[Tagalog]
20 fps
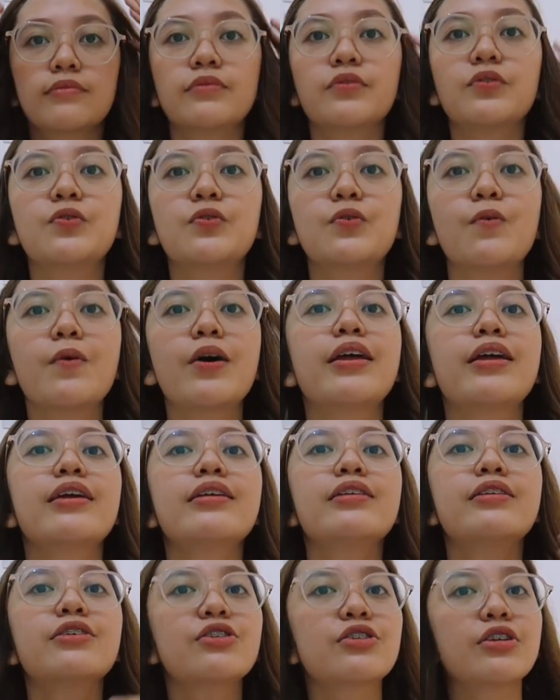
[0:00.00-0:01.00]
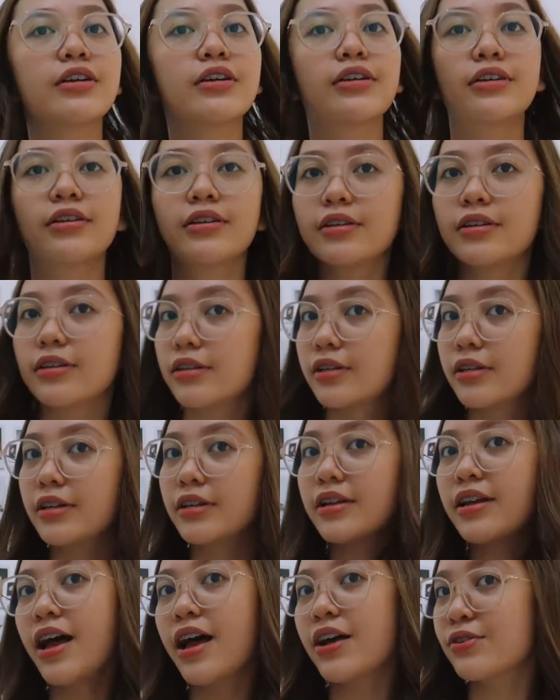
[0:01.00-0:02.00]
So, ayan na siya.
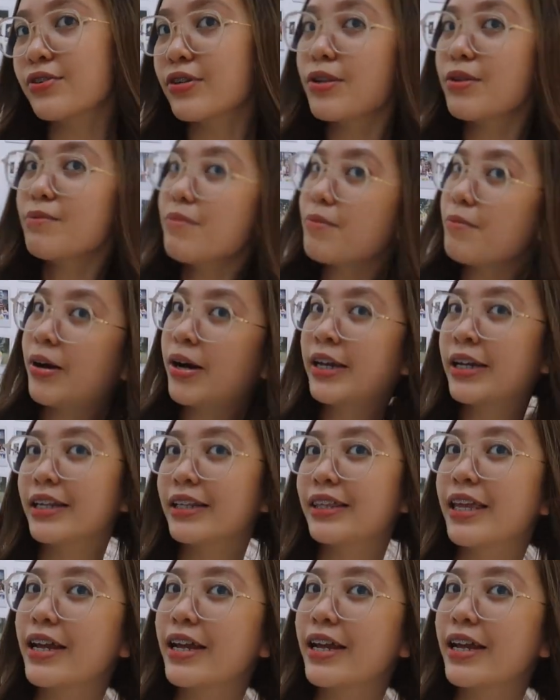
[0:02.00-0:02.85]
Actually, may mga